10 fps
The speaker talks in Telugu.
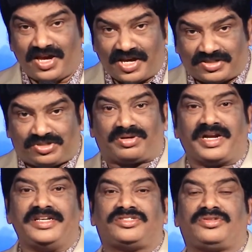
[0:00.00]

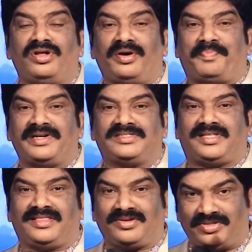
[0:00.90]
యేసుక్రీస్తులో
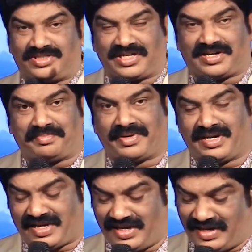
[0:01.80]
పరిస్థితికి
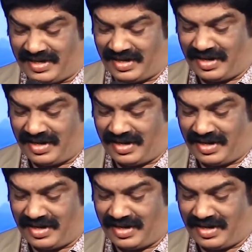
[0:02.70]
వచ్చేటప్పటికి